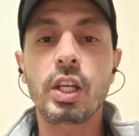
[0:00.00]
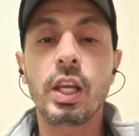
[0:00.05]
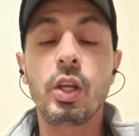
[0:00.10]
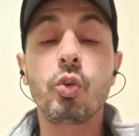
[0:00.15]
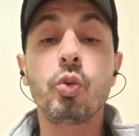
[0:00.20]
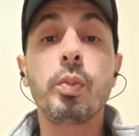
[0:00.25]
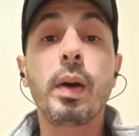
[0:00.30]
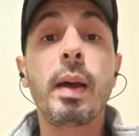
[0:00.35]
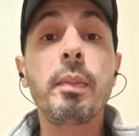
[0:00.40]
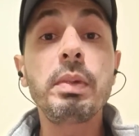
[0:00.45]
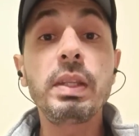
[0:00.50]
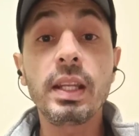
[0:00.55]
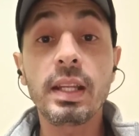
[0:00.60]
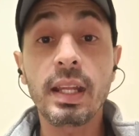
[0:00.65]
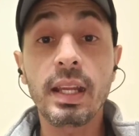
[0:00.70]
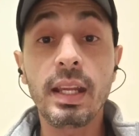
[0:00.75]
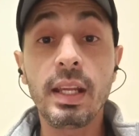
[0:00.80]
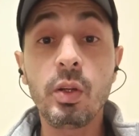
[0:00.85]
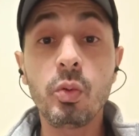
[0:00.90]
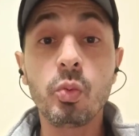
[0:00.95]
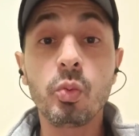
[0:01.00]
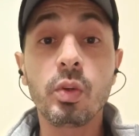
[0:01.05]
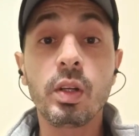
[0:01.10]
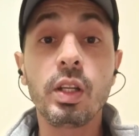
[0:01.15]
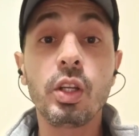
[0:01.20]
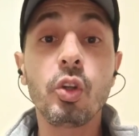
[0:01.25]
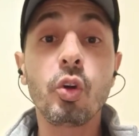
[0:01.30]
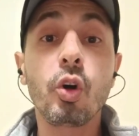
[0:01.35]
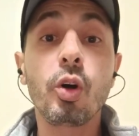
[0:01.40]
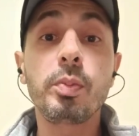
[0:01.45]
حلو بقى مين الحلو
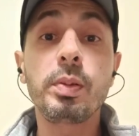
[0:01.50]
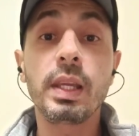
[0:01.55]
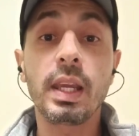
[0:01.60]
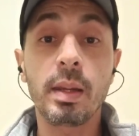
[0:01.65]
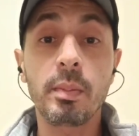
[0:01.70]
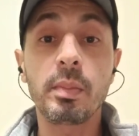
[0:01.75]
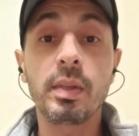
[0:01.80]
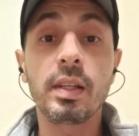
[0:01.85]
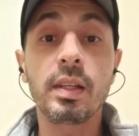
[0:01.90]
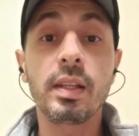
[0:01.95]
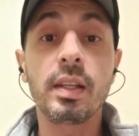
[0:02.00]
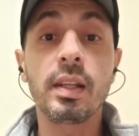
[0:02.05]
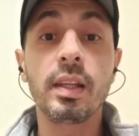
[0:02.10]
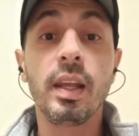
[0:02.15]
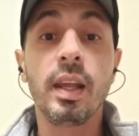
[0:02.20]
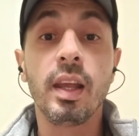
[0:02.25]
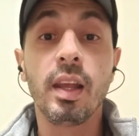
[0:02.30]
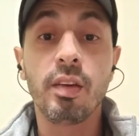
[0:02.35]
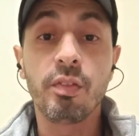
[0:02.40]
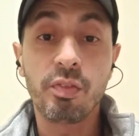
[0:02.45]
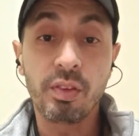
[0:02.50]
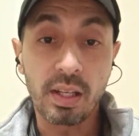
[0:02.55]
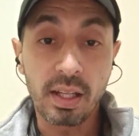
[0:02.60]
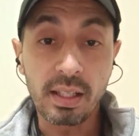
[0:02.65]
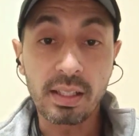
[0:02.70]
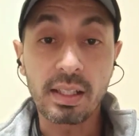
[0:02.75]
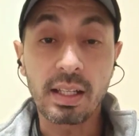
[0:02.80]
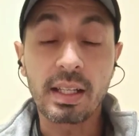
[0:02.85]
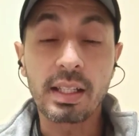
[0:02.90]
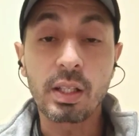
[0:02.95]
اللي هو بيعمل
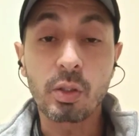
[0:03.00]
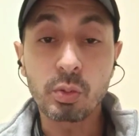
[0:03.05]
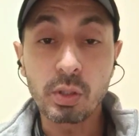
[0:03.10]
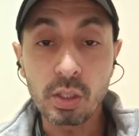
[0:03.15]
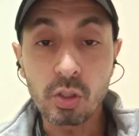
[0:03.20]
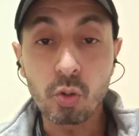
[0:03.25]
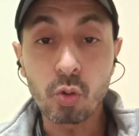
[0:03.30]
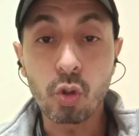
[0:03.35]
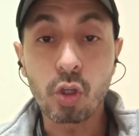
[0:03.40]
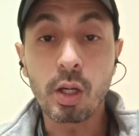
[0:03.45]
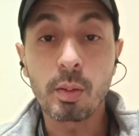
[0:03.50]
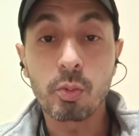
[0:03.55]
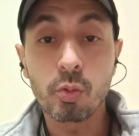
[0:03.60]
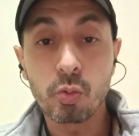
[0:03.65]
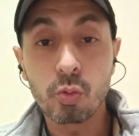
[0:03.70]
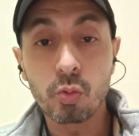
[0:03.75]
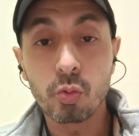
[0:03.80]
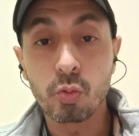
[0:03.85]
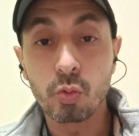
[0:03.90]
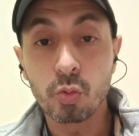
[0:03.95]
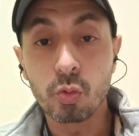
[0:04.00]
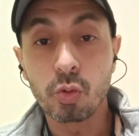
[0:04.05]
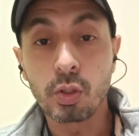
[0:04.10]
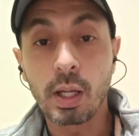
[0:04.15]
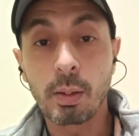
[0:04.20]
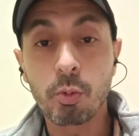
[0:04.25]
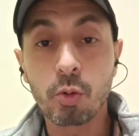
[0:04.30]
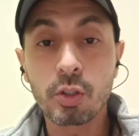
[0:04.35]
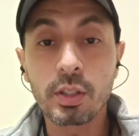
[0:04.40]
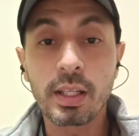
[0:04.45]
فلانكة كده وتاني ركبه
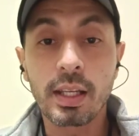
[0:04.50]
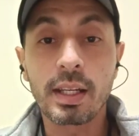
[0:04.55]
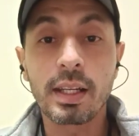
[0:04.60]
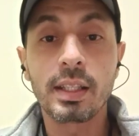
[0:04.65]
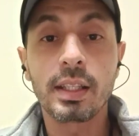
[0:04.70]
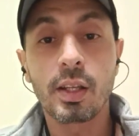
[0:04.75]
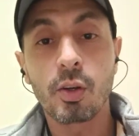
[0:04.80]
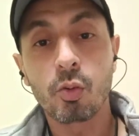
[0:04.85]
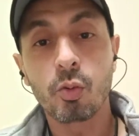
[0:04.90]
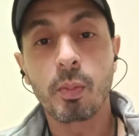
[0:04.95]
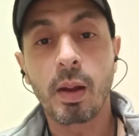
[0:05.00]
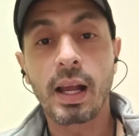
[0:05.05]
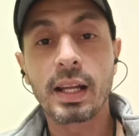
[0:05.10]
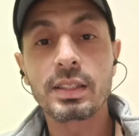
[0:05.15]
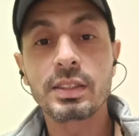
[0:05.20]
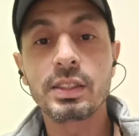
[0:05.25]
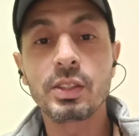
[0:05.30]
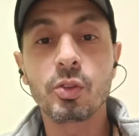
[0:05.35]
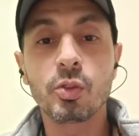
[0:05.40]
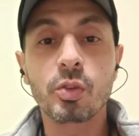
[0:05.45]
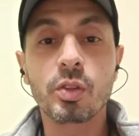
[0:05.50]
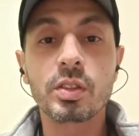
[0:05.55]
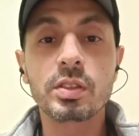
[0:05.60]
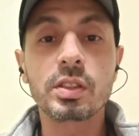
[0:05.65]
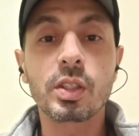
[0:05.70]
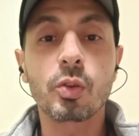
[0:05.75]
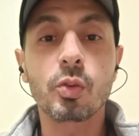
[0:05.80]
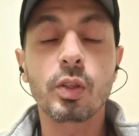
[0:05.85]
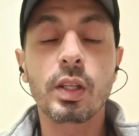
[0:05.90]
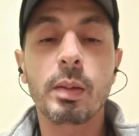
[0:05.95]
وكابوريا كده ومعدي
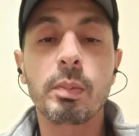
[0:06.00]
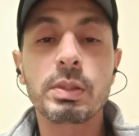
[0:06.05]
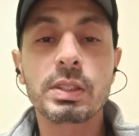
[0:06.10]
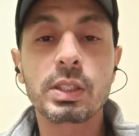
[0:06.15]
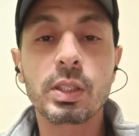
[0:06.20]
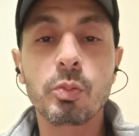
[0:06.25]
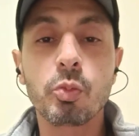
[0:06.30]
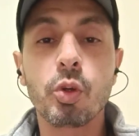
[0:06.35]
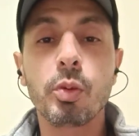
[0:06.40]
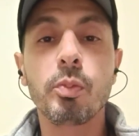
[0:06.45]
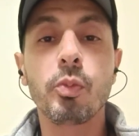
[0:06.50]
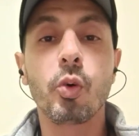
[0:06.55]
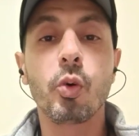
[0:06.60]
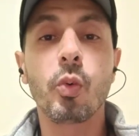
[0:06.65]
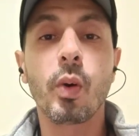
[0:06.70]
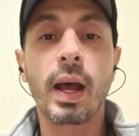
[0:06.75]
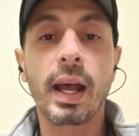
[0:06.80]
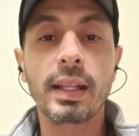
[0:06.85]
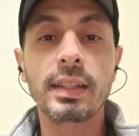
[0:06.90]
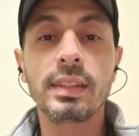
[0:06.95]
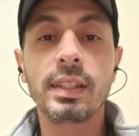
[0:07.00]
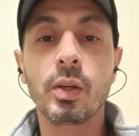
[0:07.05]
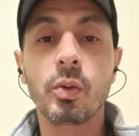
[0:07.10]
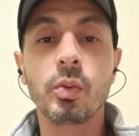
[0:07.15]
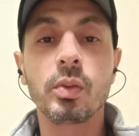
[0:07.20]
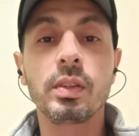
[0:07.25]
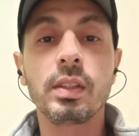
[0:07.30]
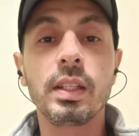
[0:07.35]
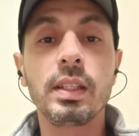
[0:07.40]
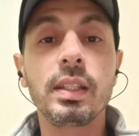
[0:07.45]
والقصة كلها بس المهم هو عدى
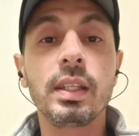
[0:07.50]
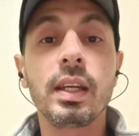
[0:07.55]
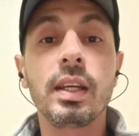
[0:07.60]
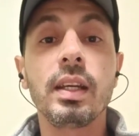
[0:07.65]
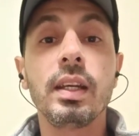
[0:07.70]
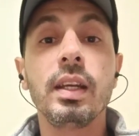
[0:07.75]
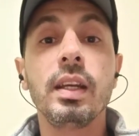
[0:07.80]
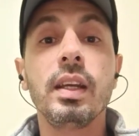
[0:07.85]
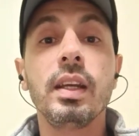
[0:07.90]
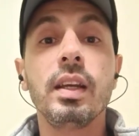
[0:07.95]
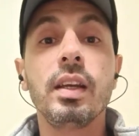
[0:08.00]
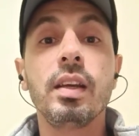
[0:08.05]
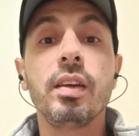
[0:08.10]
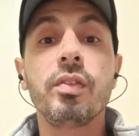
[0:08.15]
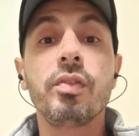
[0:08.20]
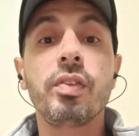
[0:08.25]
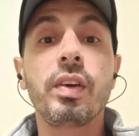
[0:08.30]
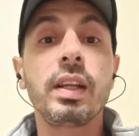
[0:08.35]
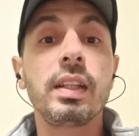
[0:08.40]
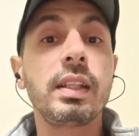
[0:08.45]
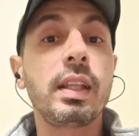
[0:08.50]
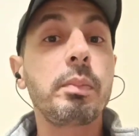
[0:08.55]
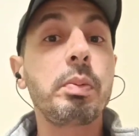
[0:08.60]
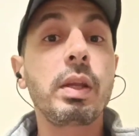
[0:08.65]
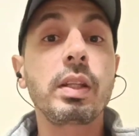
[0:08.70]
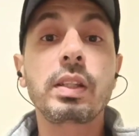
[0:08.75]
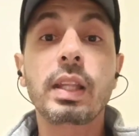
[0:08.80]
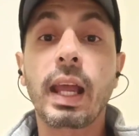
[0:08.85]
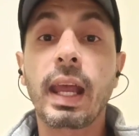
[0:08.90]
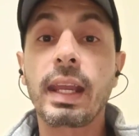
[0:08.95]
والدنيا فده
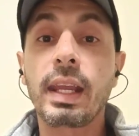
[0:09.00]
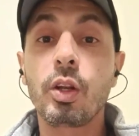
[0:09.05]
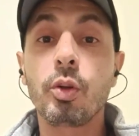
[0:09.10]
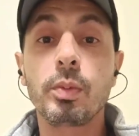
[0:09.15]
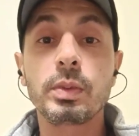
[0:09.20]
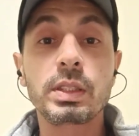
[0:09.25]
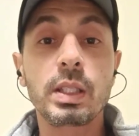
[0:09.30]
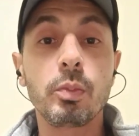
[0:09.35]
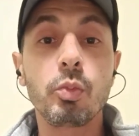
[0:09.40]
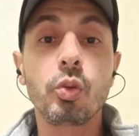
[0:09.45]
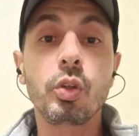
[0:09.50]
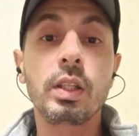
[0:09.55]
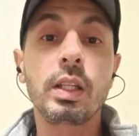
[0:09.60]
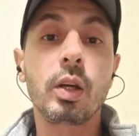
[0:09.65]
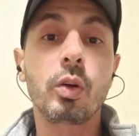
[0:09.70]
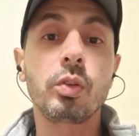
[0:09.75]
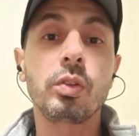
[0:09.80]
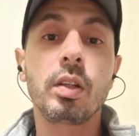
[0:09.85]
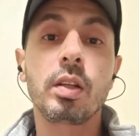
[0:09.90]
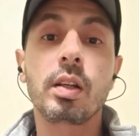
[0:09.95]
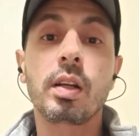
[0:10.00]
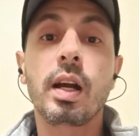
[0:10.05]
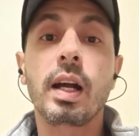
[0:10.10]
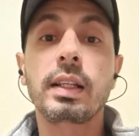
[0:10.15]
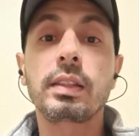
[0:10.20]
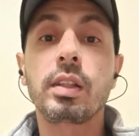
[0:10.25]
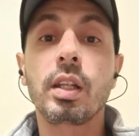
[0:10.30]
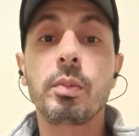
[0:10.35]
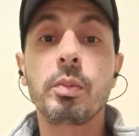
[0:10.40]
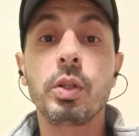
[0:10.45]
بيتخيله مثلا ممكن ياخد درجة
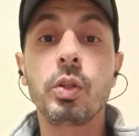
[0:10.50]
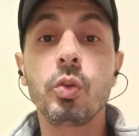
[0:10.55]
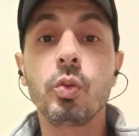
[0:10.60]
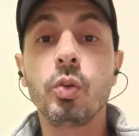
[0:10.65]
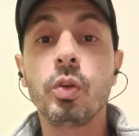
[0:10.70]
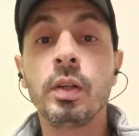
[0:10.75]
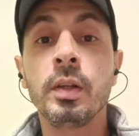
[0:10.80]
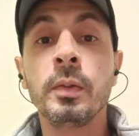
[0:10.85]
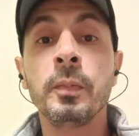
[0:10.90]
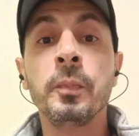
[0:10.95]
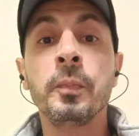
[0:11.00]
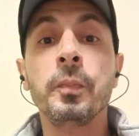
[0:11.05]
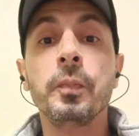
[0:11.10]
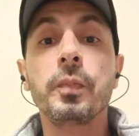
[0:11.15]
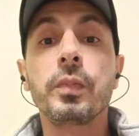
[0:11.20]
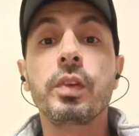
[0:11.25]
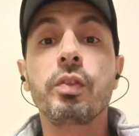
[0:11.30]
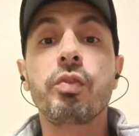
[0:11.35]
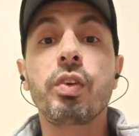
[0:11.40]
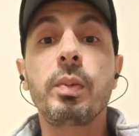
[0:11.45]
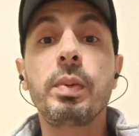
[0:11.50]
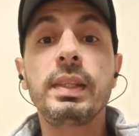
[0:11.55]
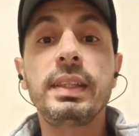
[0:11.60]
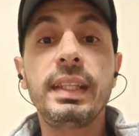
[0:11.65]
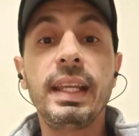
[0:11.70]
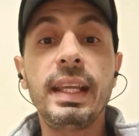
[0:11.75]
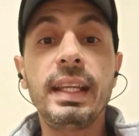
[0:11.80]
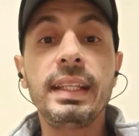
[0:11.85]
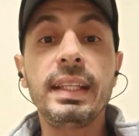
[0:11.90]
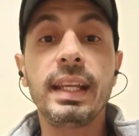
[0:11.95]
أكتر منه
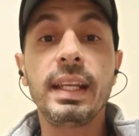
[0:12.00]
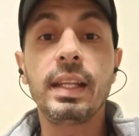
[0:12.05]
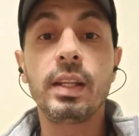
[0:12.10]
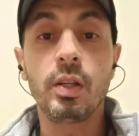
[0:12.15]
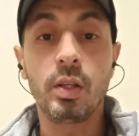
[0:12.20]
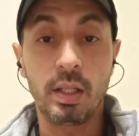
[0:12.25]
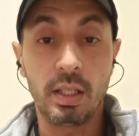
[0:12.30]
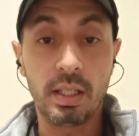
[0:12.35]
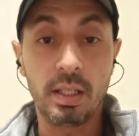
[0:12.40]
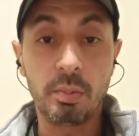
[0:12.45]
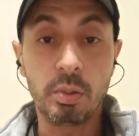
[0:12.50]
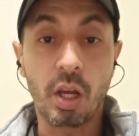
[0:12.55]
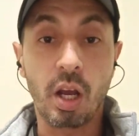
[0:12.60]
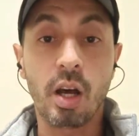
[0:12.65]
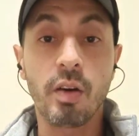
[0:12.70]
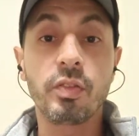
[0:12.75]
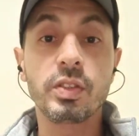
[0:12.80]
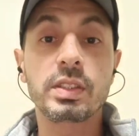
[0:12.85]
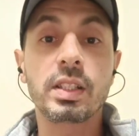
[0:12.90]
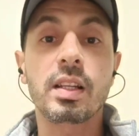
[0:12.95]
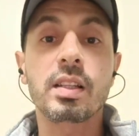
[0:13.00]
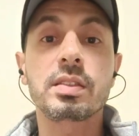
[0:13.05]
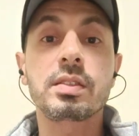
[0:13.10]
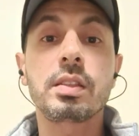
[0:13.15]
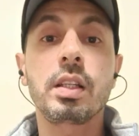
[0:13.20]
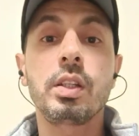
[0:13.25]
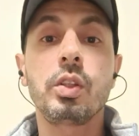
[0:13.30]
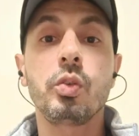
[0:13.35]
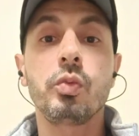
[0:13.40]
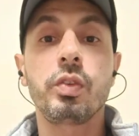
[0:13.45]
فبالتالي اللي بيحافظ على
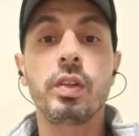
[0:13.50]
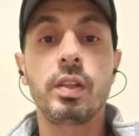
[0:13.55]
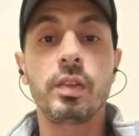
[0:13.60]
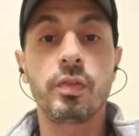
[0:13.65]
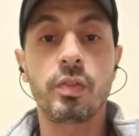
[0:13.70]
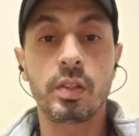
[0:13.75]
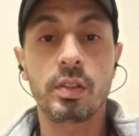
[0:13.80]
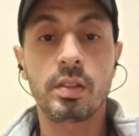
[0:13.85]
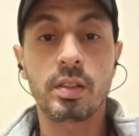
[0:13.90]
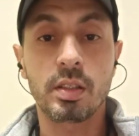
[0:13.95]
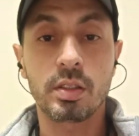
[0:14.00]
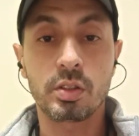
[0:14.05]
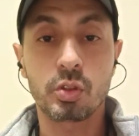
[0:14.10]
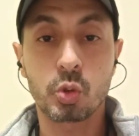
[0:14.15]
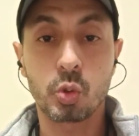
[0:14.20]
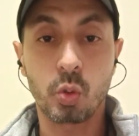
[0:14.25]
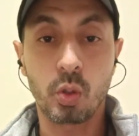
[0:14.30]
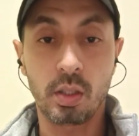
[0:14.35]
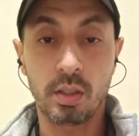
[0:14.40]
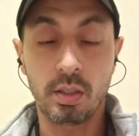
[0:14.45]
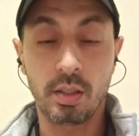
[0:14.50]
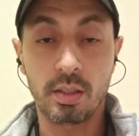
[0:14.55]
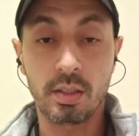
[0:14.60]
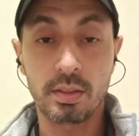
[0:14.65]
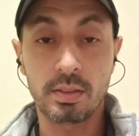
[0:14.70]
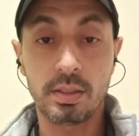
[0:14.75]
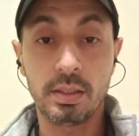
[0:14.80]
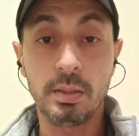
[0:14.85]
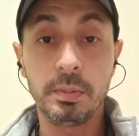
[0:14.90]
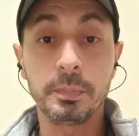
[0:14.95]
ستايله في الفترة
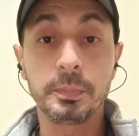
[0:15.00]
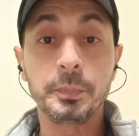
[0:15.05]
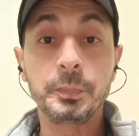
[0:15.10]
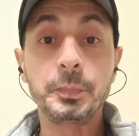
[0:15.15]
الصغيرة دي